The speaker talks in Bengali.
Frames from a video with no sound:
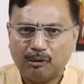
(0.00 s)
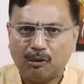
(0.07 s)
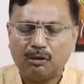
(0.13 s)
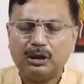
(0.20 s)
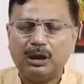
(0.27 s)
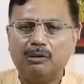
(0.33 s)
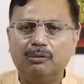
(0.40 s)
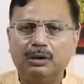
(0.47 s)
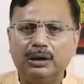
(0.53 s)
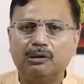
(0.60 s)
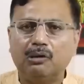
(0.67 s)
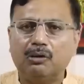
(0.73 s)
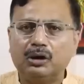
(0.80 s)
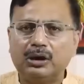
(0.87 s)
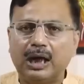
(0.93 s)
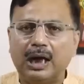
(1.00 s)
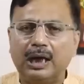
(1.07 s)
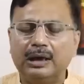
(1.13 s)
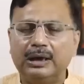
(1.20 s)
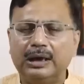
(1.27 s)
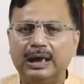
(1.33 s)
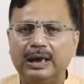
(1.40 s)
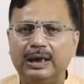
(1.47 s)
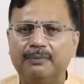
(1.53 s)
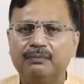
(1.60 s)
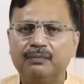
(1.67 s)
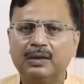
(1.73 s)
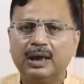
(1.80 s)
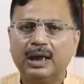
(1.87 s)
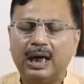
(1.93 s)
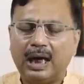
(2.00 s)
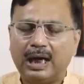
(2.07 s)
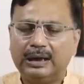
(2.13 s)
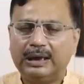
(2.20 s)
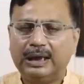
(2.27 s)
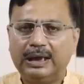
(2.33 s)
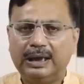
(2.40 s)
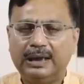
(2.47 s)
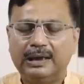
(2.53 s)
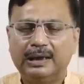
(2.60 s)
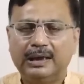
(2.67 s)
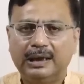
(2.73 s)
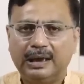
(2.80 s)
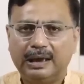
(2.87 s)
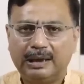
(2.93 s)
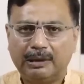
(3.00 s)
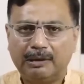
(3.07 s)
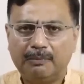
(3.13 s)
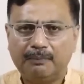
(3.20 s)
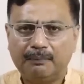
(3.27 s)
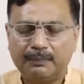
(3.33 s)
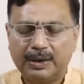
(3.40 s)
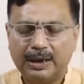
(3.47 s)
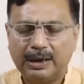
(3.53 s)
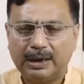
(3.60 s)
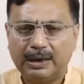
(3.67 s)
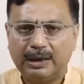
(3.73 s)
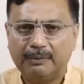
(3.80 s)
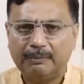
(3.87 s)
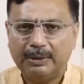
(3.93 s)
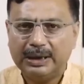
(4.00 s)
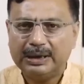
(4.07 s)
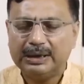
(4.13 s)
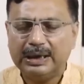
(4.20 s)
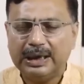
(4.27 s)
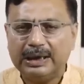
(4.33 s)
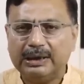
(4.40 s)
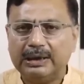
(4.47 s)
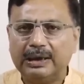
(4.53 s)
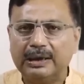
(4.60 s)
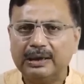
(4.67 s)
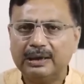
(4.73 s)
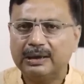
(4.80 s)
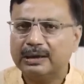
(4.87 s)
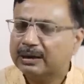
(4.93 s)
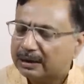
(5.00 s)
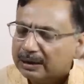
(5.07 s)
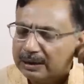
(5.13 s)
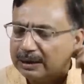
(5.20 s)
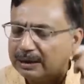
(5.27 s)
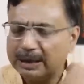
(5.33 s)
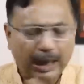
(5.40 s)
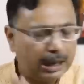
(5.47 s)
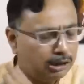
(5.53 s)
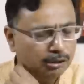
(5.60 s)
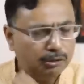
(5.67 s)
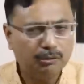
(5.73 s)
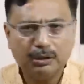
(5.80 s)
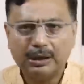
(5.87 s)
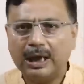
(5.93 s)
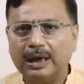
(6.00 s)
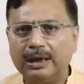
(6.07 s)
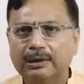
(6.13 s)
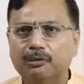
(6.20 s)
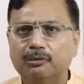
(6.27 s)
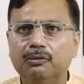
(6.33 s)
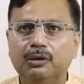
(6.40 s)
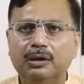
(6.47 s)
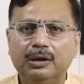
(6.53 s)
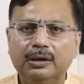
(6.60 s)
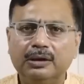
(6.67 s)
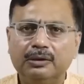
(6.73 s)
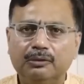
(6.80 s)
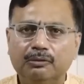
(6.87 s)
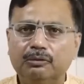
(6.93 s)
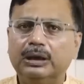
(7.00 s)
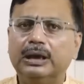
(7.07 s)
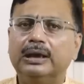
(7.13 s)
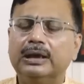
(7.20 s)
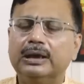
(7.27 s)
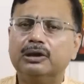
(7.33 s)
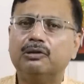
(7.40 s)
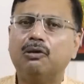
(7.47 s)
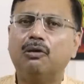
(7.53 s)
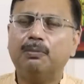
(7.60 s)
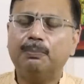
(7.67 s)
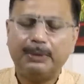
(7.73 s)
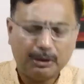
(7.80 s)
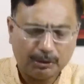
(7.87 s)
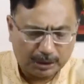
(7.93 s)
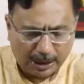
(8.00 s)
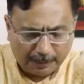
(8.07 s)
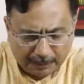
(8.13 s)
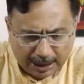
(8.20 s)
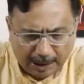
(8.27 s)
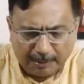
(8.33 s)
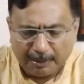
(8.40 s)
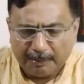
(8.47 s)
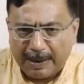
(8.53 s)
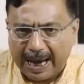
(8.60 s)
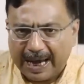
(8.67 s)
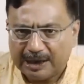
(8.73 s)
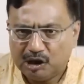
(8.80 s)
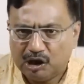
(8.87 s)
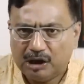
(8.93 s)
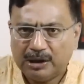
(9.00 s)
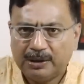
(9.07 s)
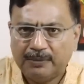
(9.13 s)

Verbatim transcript: দশ আঙুলে দশটা আংটি হাতে এরকম ব্রেসলেট লাল চুল কানে দুল দু তিনটে স্করপিও সামনে আবার ব্যাচ